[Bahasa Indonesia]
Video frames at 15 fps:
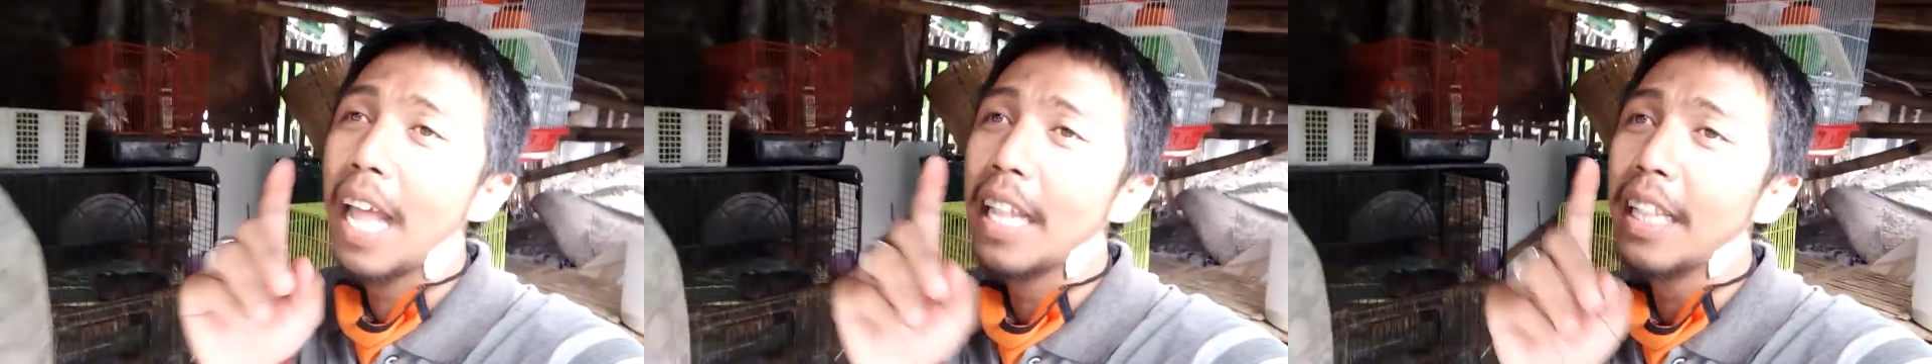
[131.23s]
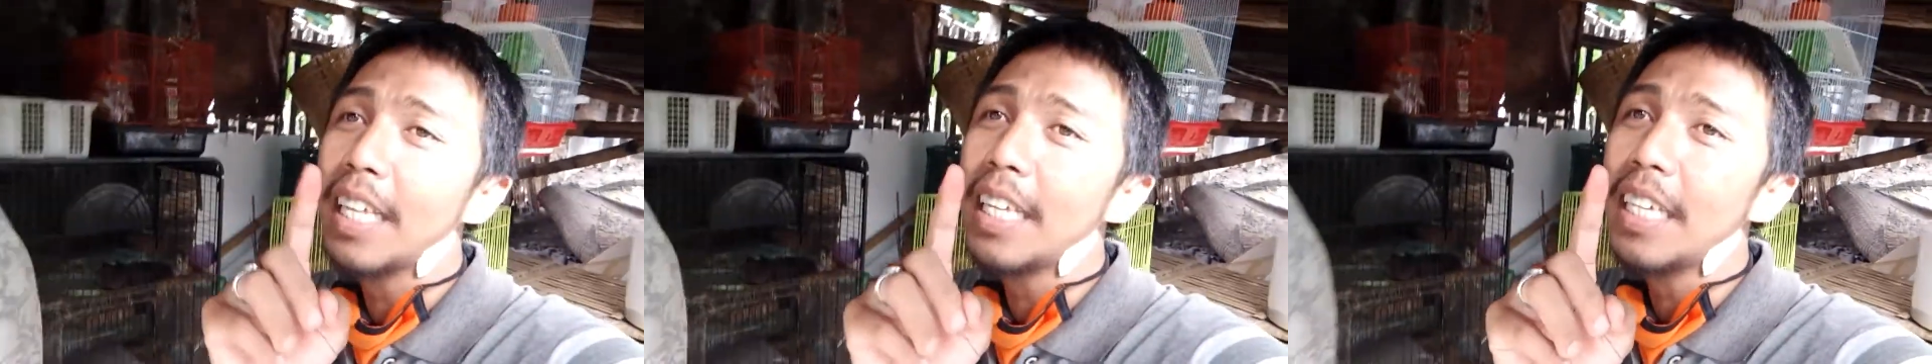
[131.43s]

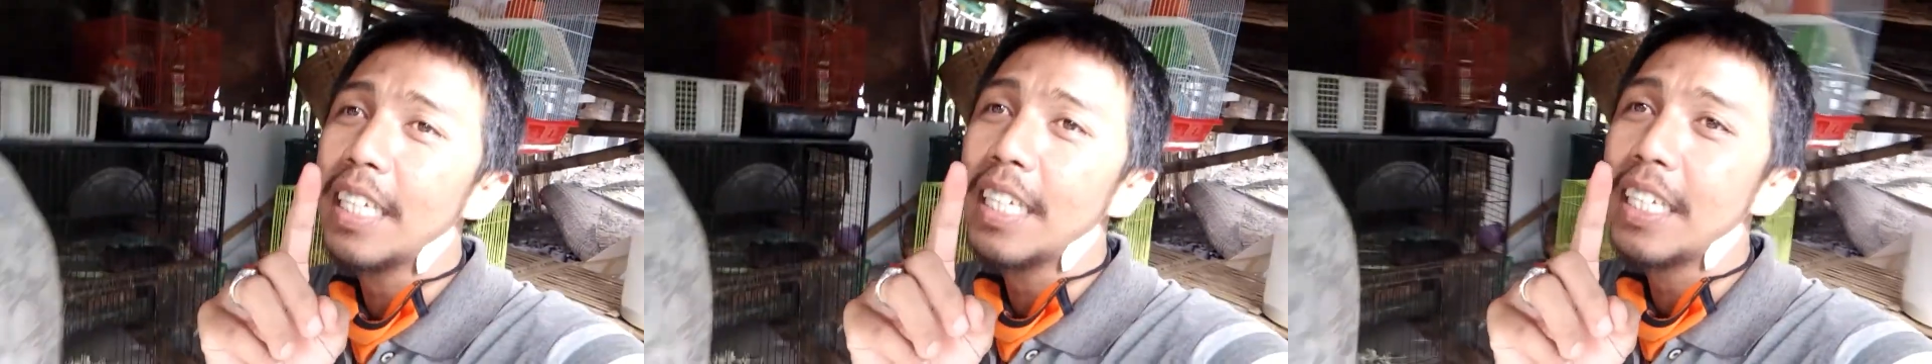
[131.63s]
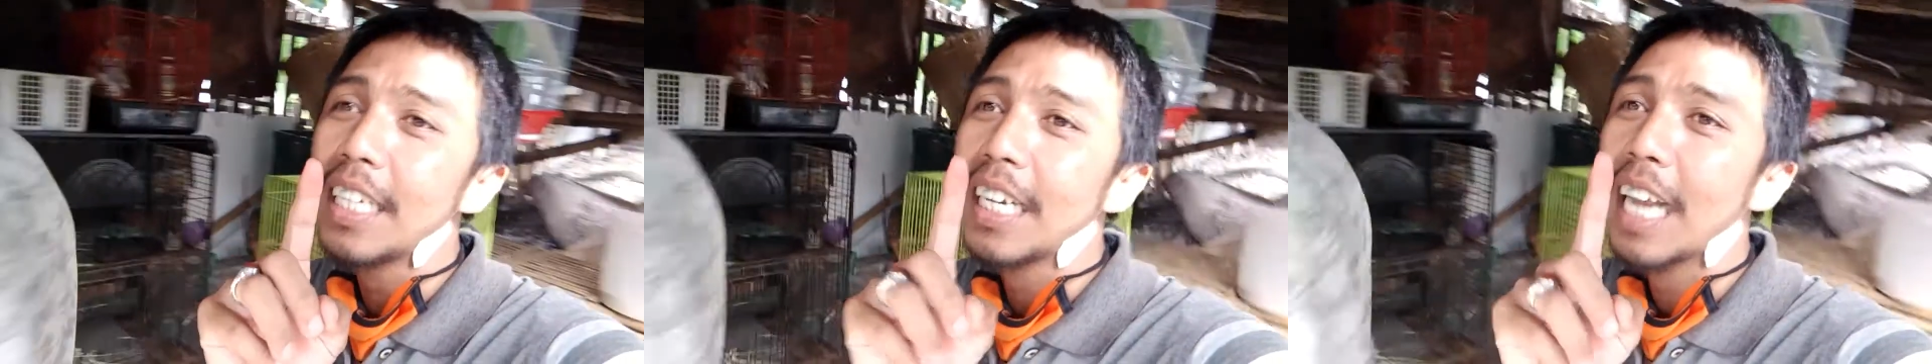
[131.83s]
lupa
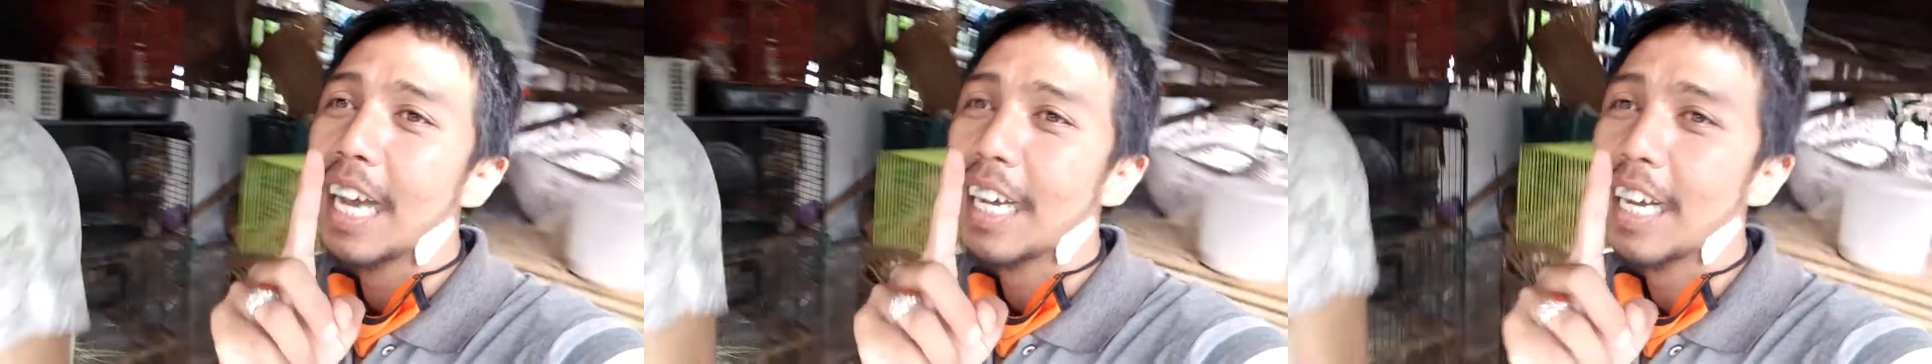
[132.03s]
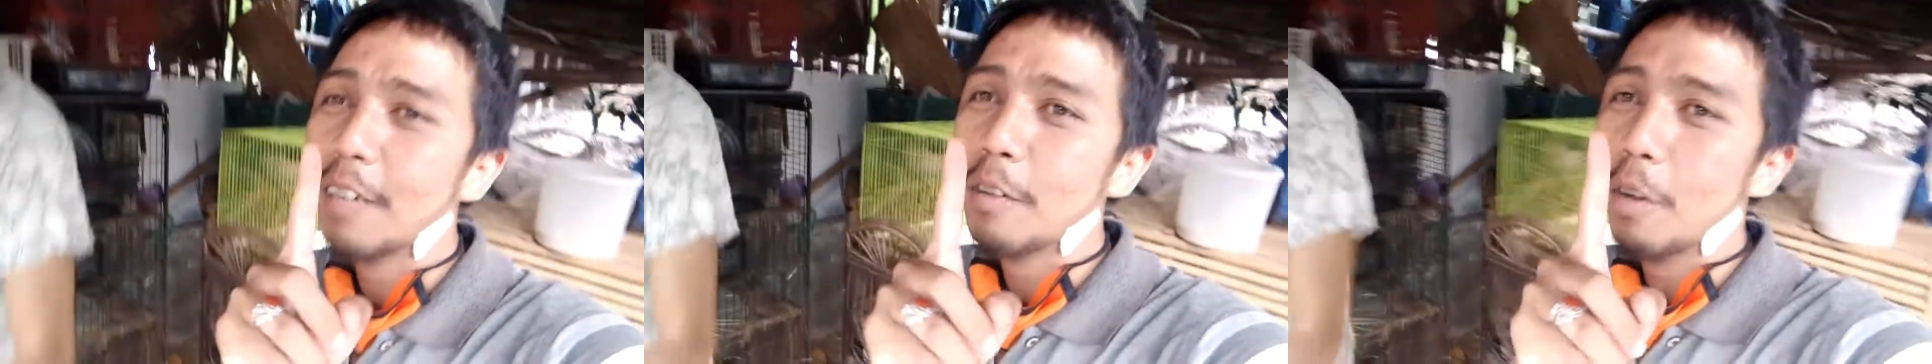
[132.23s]
nanti
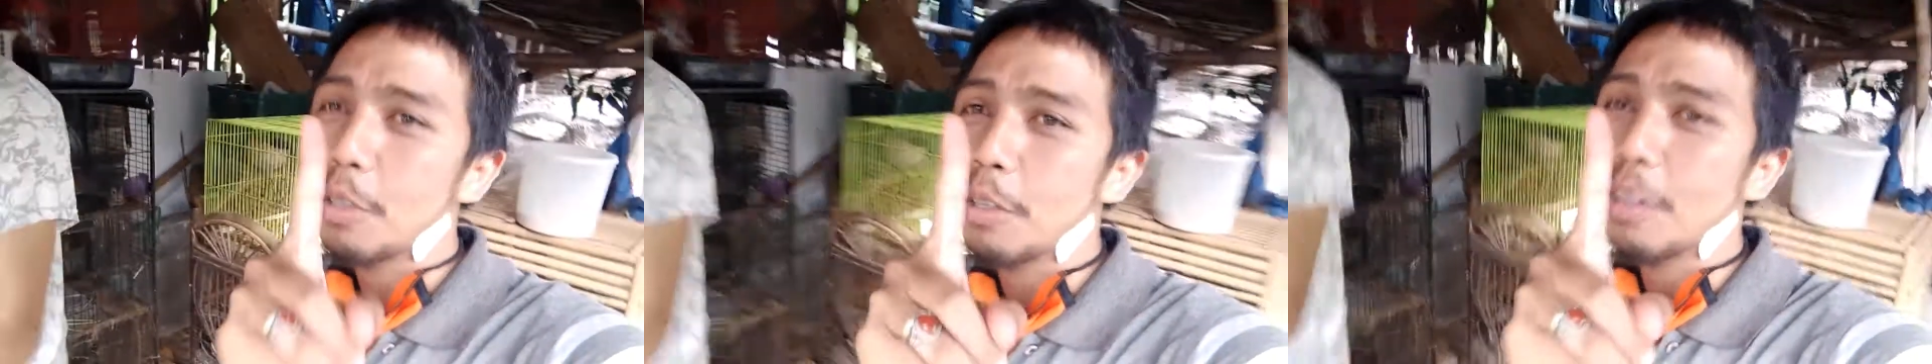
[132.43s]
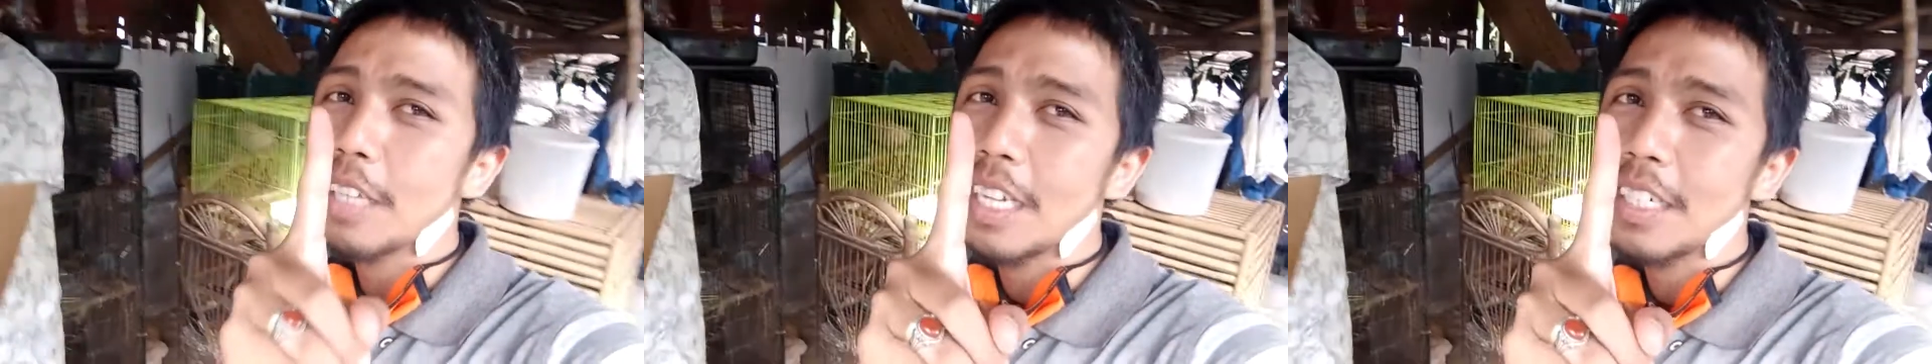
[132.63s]

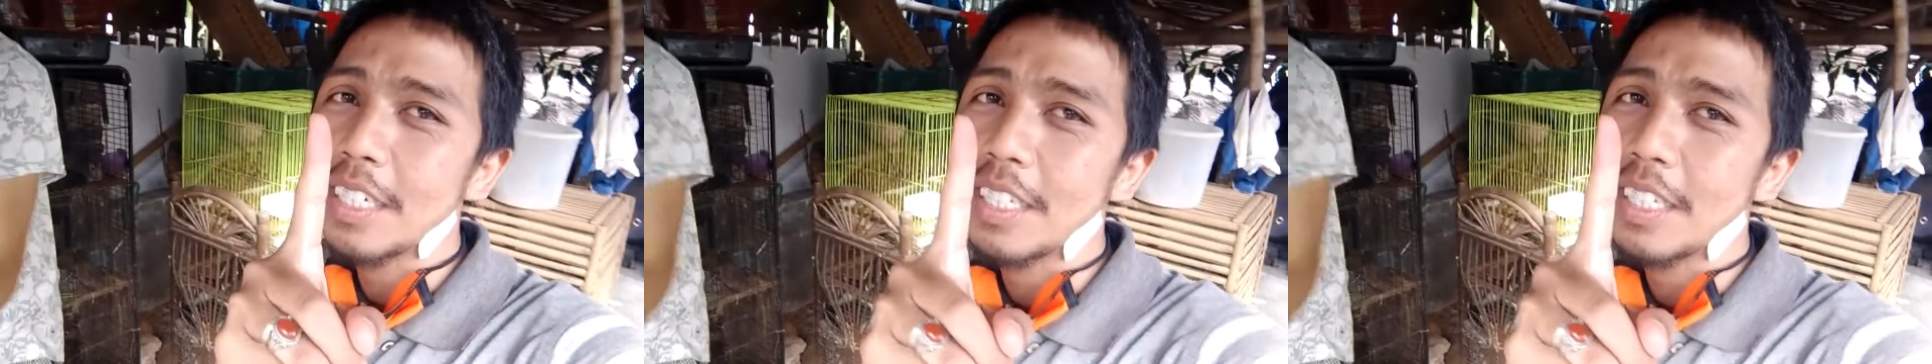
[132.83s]
silahkan